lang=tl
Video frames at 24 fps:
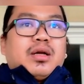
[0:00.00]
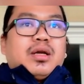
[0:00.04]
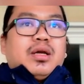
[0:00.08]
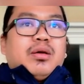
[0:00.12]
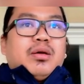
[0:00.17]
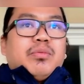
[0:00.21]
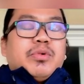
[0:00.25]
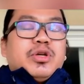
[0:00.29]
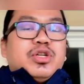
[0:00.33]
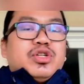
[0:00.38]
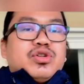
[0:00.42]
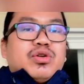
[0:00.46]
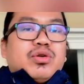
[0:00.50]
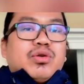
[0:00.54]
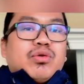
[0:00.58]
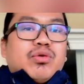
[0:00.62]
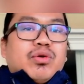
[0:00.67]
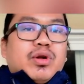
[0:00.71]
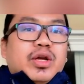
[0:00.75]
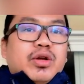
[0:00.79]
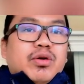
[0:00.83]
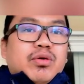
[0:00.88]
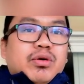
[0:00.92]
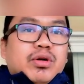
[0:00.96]
i-mention ko
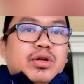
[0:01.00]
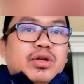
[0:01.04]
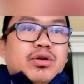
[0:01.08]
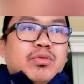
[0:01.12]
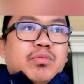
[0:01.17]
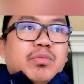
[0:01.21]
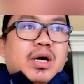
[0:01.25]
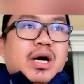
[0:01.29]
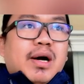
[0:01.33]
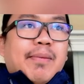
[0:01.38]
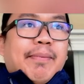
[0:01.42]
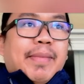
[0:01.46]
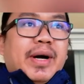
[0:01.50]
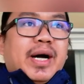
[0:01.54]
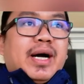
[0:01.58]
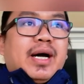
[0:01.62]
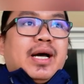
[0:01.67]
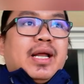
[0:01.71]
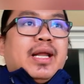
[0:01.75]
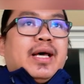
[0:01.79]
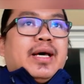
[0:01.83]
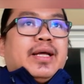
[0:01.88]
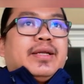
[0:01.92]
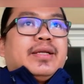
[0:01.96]
na yung, yung mga
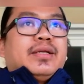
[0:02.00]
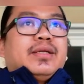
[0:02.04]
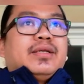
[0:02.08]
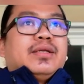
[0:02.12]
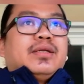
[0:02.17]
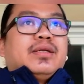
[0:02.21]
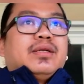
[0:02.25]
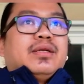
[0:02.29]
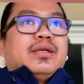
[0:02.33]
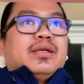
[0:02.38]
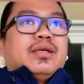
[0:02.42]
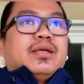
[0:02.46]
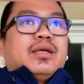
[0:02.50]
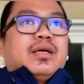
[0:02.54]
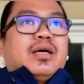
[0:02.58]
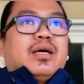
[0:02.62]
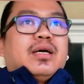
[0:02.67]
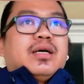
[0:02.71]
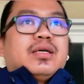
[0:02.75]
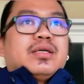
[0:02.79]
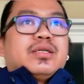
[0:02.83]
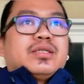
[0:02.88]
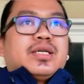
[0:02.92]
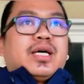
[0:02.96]
pangalan.
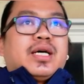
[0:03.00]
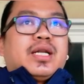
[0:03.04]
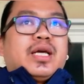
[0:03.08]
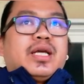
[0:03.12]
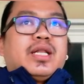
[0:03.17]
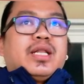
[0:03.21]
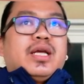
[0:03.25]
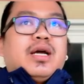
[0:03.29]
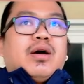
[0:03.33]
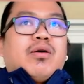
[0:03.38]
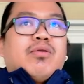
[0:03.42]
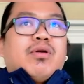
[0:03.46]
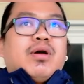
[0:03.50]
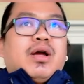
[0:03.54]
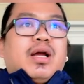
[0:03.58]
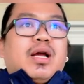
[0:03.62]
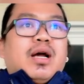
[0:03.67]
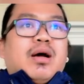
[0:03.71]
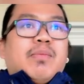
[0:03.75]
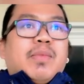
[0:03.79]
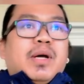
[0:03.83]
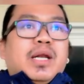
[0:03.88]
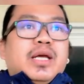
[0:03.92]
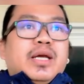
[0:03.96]
Sana hindi ako
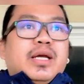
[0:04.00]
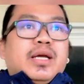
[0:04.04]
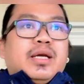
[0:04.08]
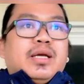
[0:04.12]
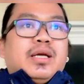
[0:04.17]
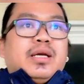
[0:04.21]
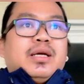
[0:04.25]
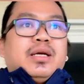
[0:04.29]
nagkamali.